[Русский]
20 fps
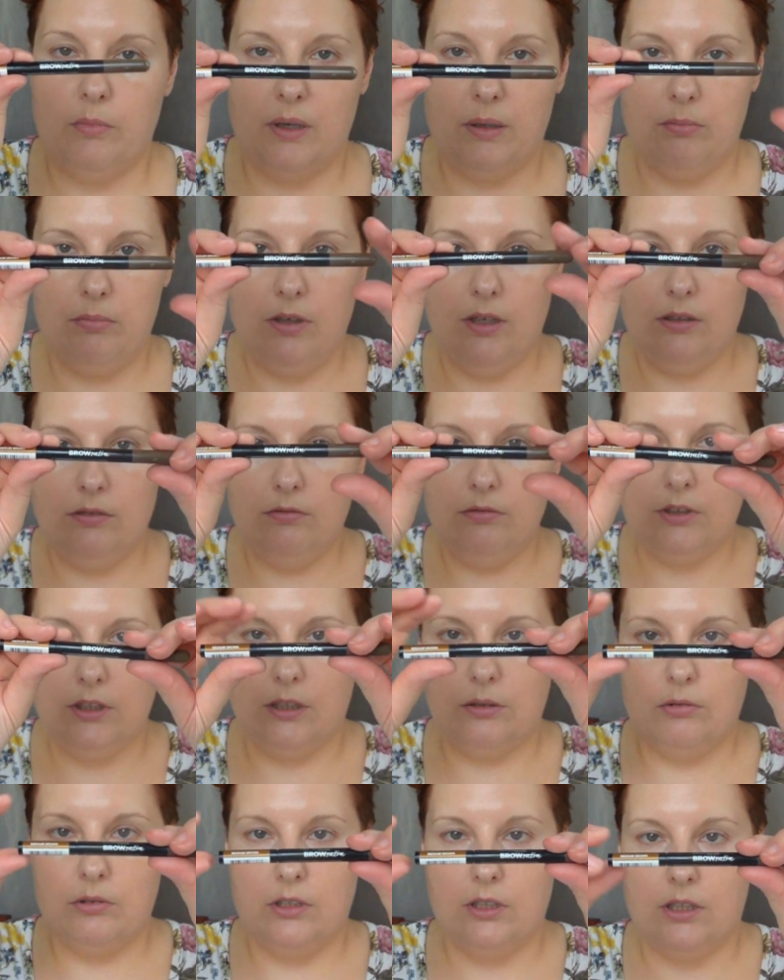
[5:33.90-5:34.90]
Maybelline,
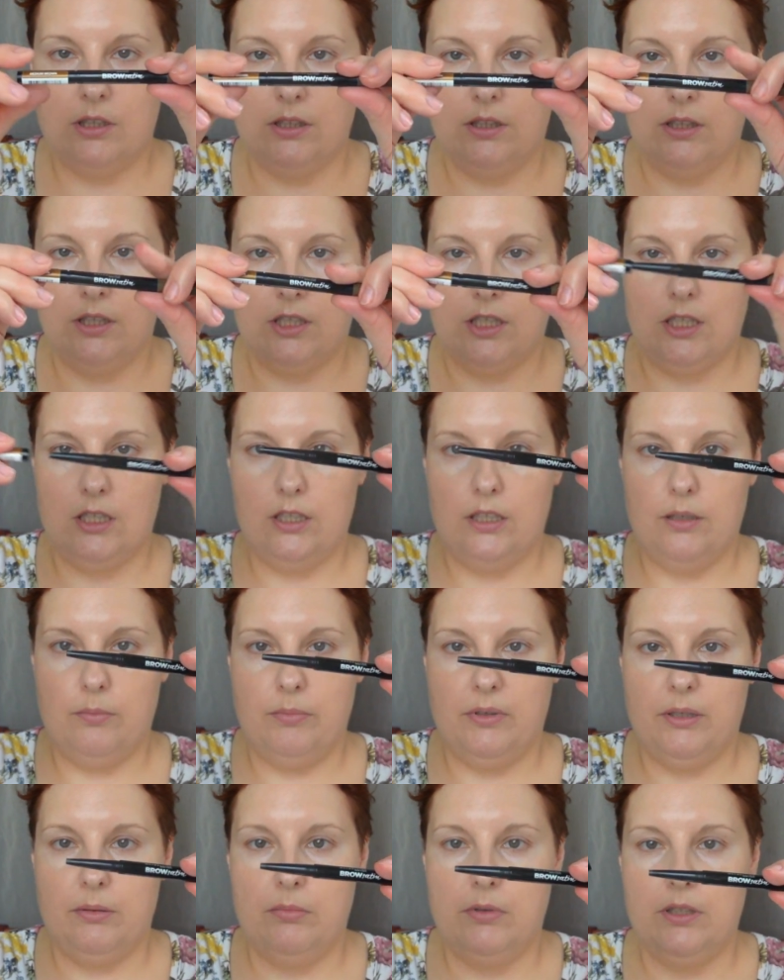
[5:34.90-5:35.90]
такой карандашик я
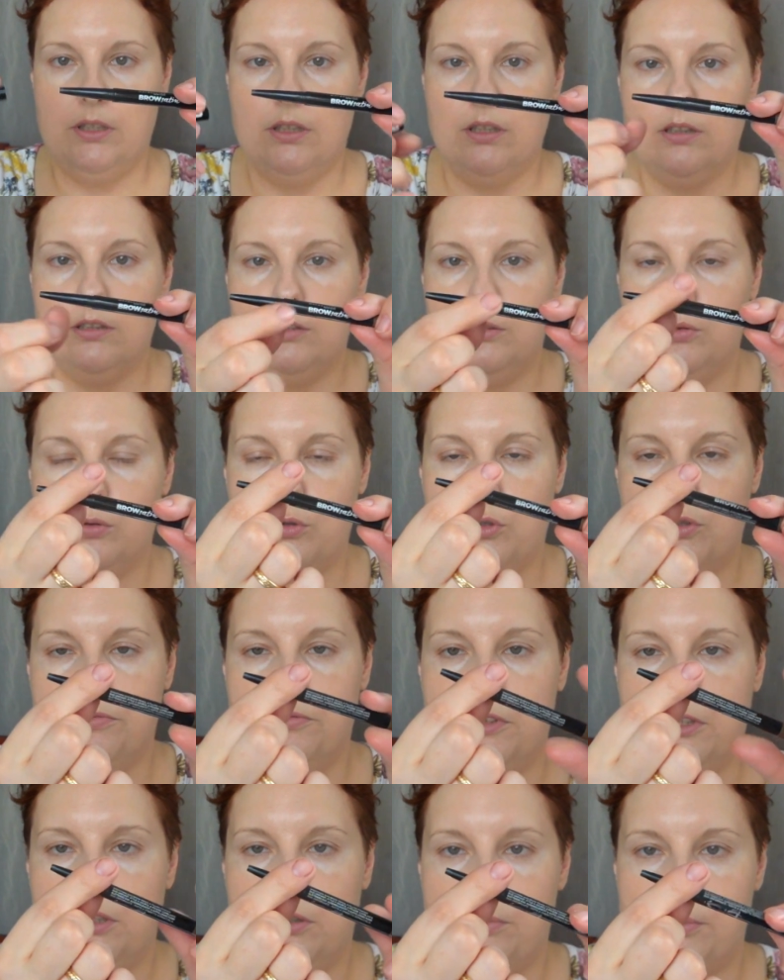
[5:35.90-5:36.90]
приобретала, тоже
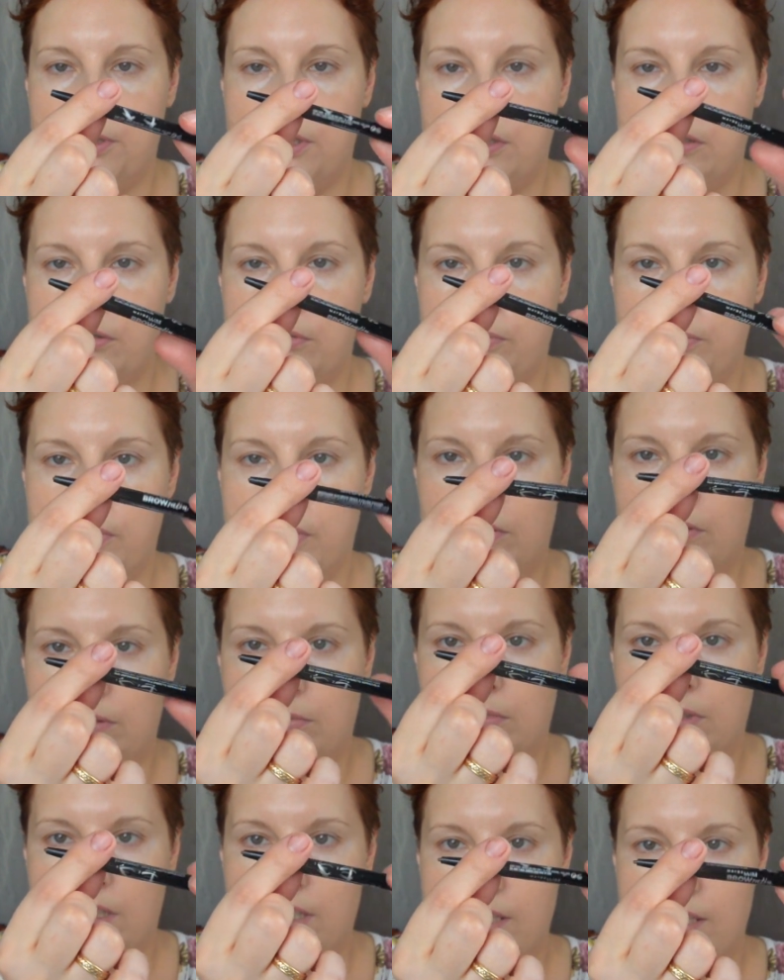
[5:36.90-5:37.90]
в этом же, собственно,
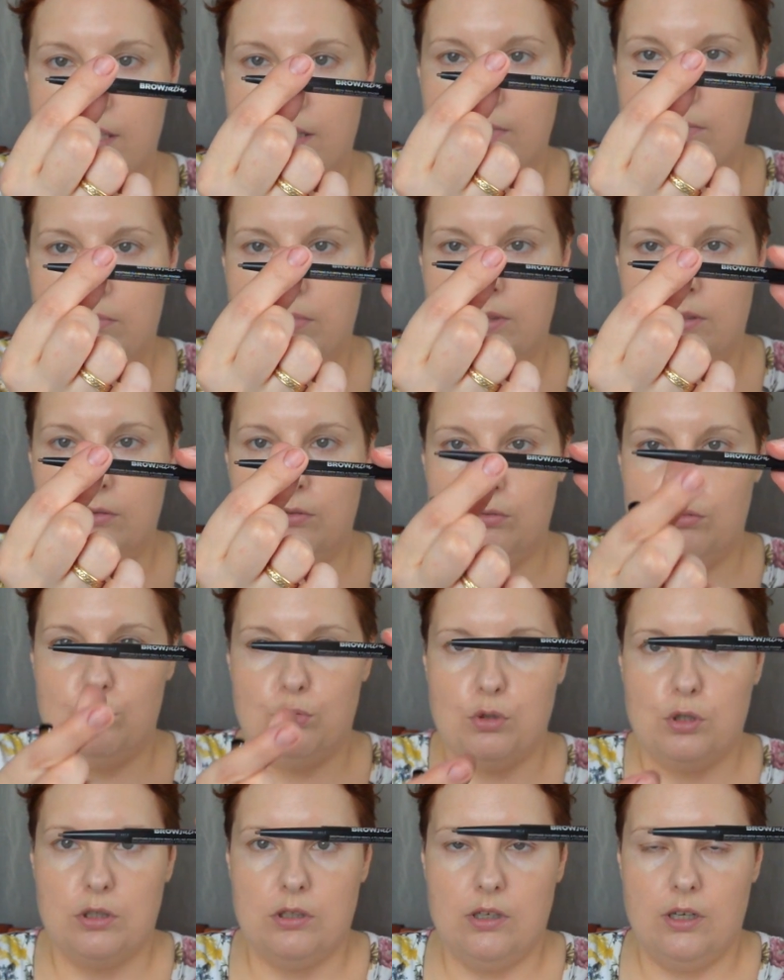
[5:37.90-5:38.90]
магазине
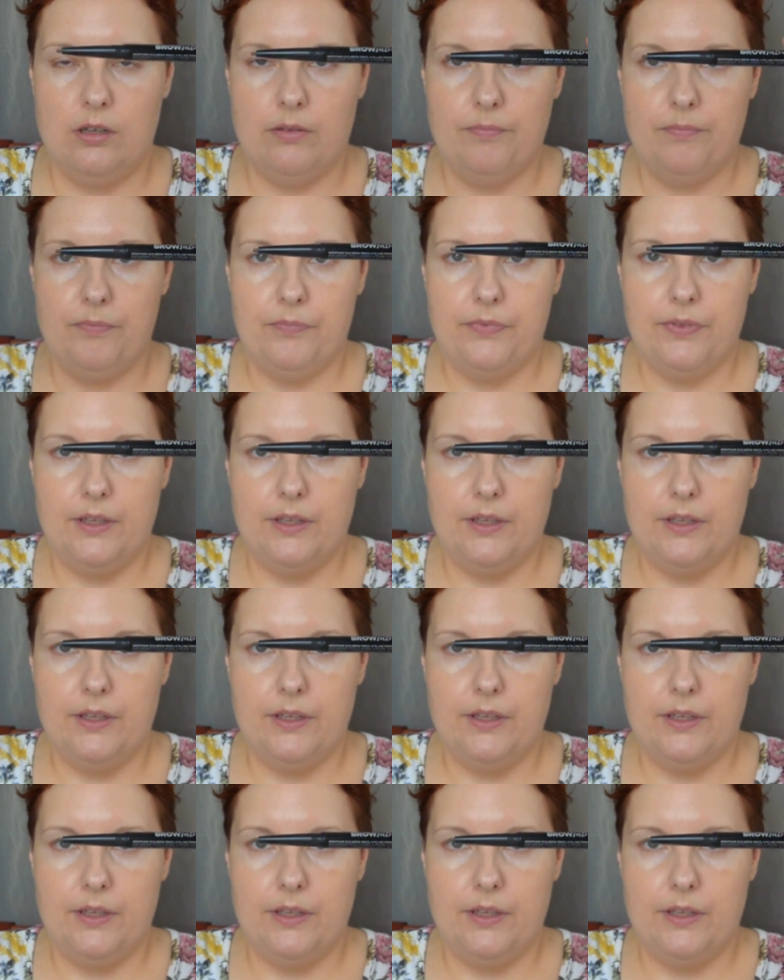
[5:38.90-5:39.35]
«Подружка».